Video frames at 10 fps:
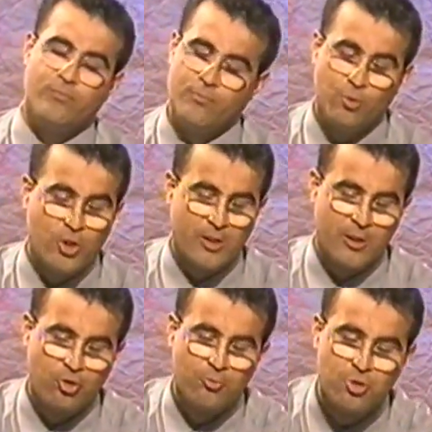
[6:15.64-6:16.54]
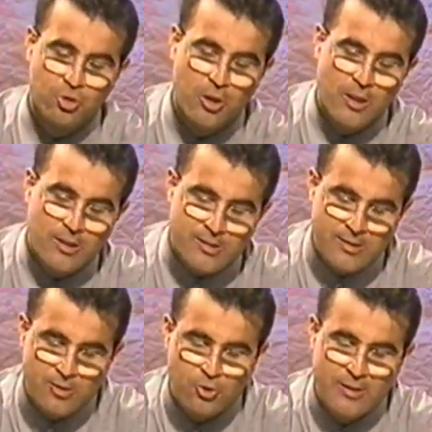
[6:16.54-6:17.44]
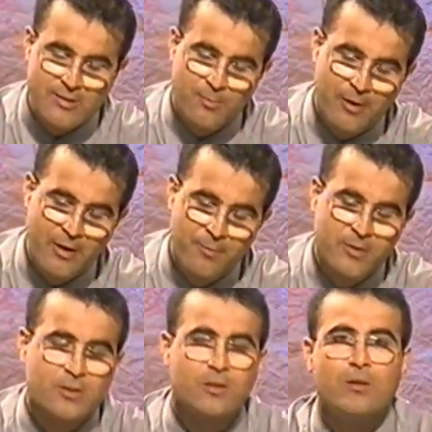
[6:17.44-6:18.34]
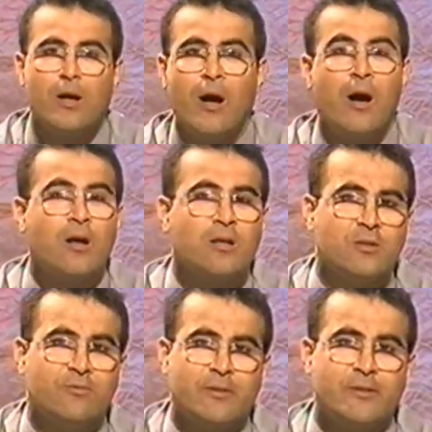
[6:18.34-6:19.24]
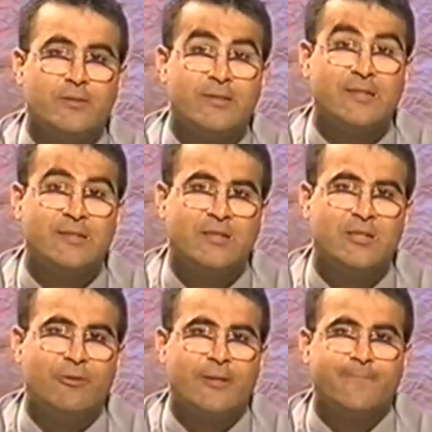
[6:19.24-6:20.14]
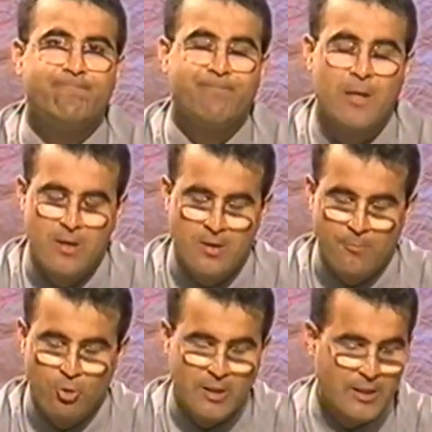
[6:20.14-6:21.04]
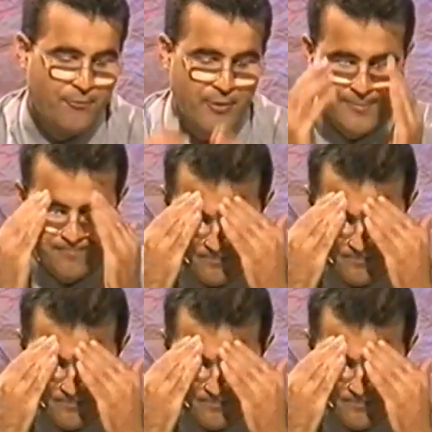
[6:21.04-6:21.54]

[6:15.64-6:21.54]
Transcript: Bu kadar diyorum çünkü sizin üzerinizde baya bir ağırlık var, sıkıntı var. Bu kadar efendim.